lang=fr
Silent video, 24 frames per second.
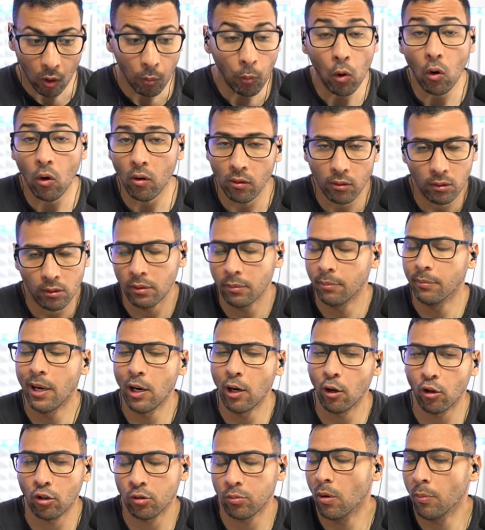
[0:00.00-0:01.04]
bon
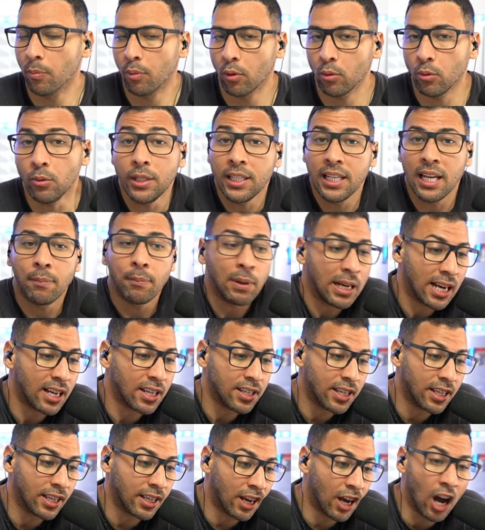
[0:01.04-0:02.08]
malheureusement pour lui il n'a pas
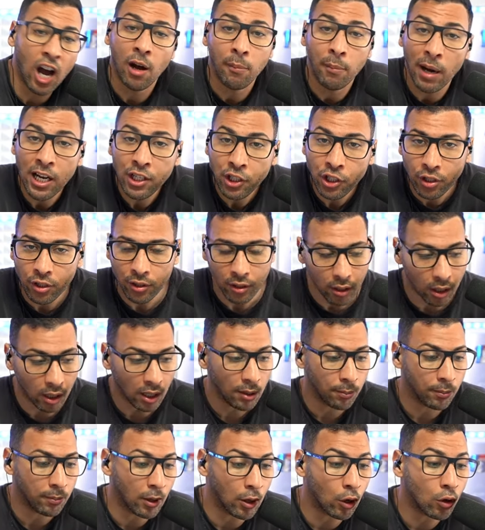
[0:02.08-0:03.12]
gagné un match hein,
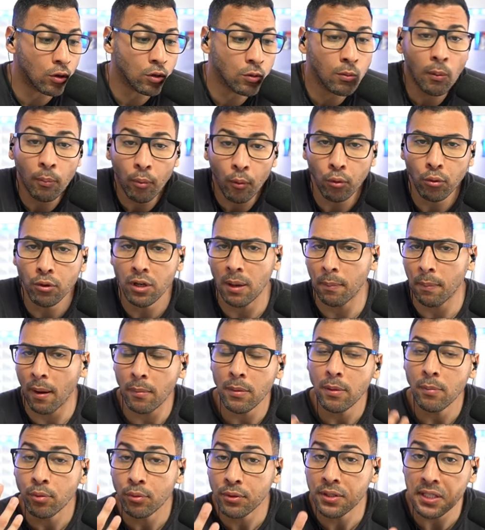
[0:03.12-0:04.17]
malheureusement pour lui il n'a pas
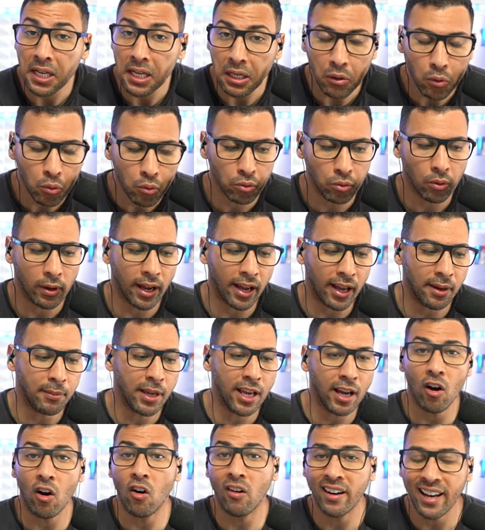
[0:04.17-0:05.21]
mis plus de 5 rounds au
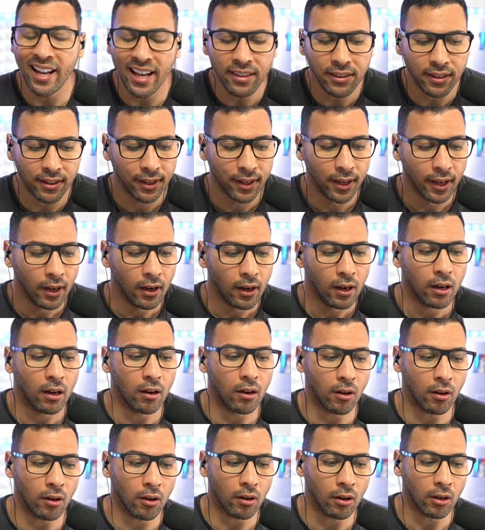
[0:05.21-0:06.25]
en LAN
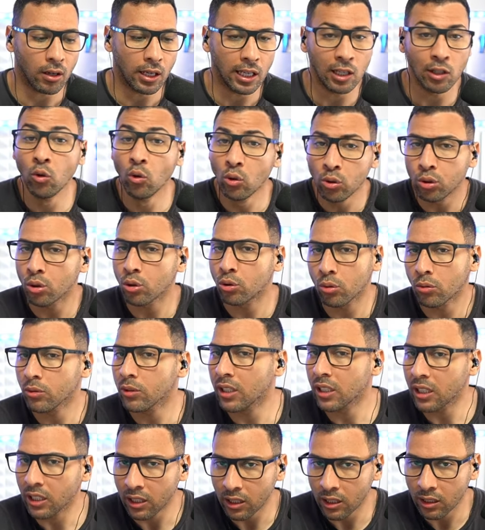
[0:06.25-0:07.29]
et donc ce sont
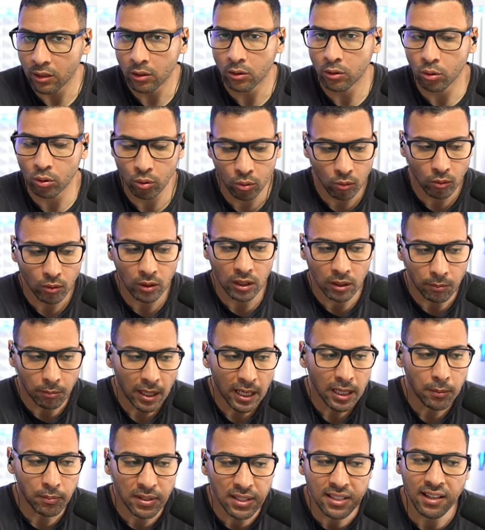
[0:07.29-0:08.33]
des ce sont des
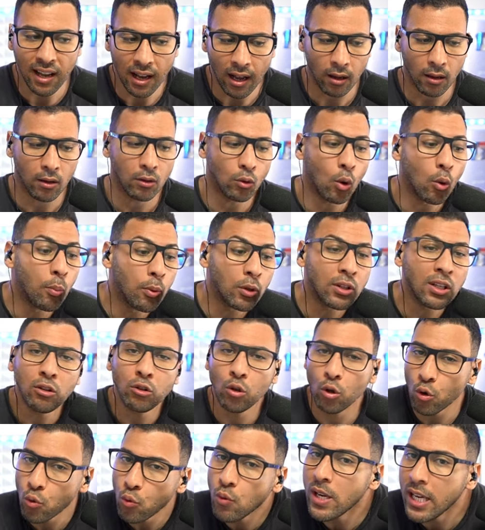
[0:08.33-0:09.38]
mecs bizarres donc peut-être
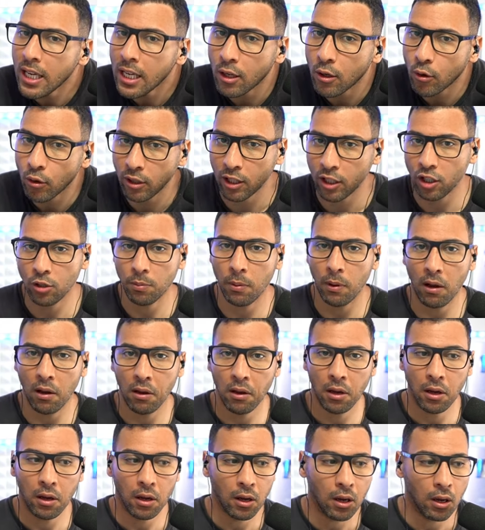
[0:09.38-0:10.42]
que lui ne triche pas
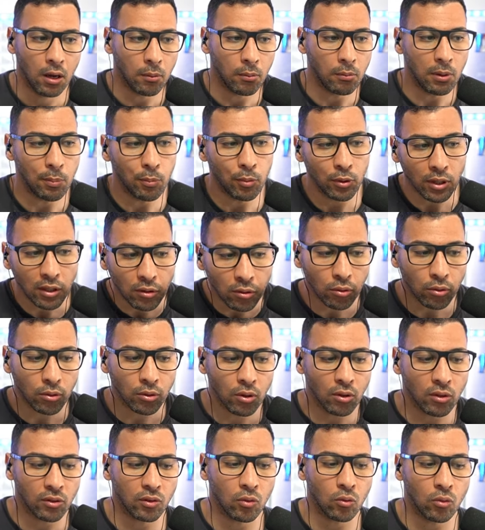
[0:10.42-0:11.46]
mais peut-être que
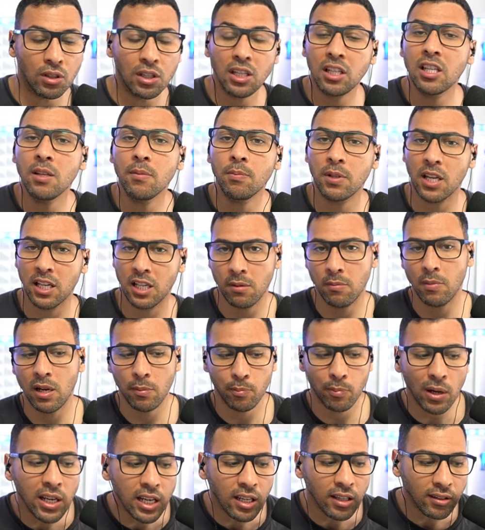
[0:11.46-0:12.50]
dans son équipe il y a des mecs
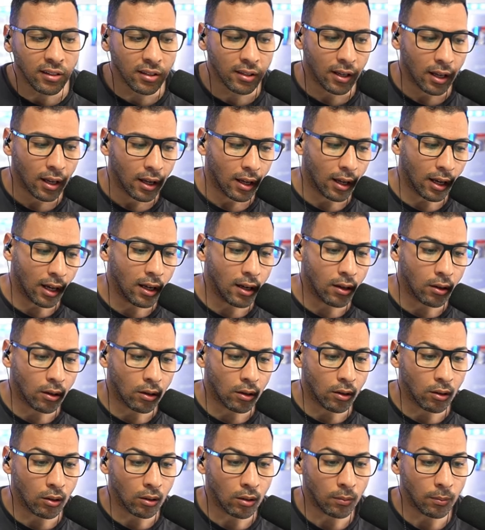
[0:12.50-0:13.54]
pas nets
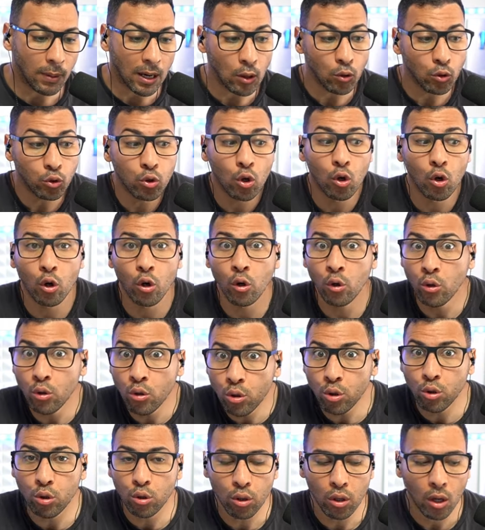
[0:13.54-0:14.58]
hein, bah, le seul
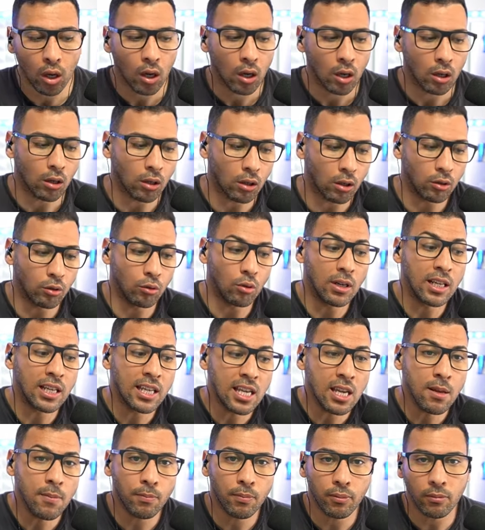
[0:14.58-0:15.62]
russe de
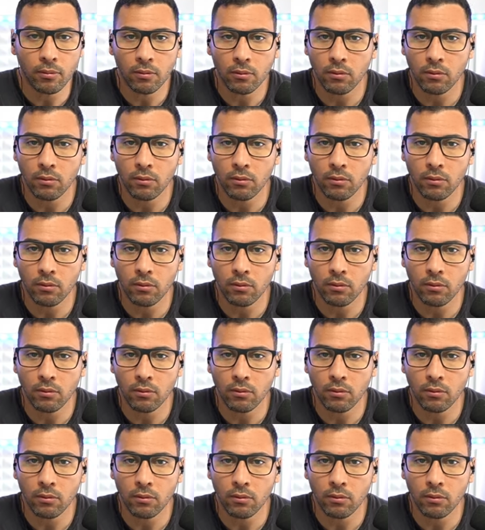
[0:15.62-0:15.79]
l'équipe